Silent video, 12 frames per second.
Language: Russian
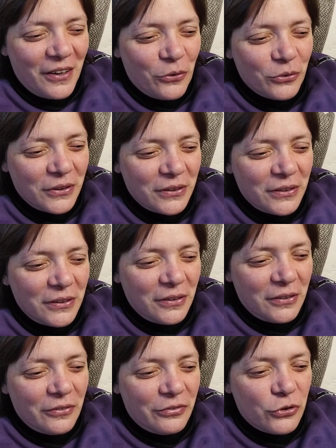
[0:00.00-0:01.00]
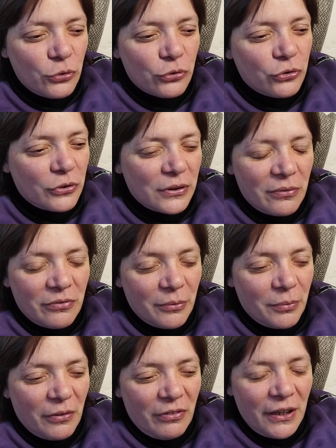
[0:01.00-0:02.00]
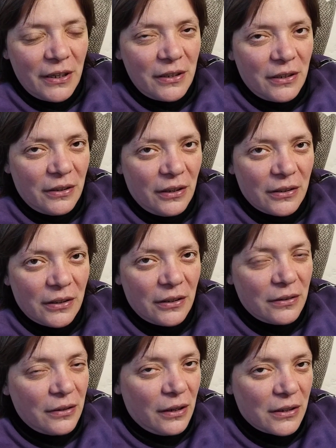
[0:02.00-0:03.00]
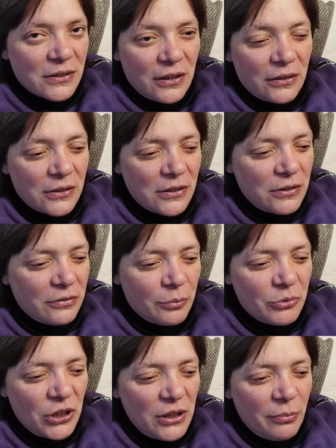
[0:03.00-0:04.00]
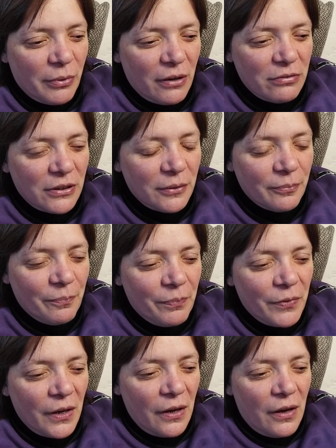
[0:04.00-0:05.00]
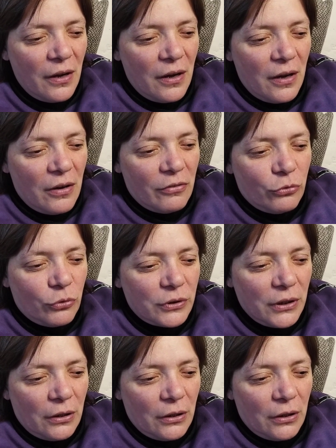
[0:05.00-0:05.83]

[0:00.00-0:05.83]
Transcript: Он, э, все, что там в объявлении, это оказалось вообще неправда. Вот,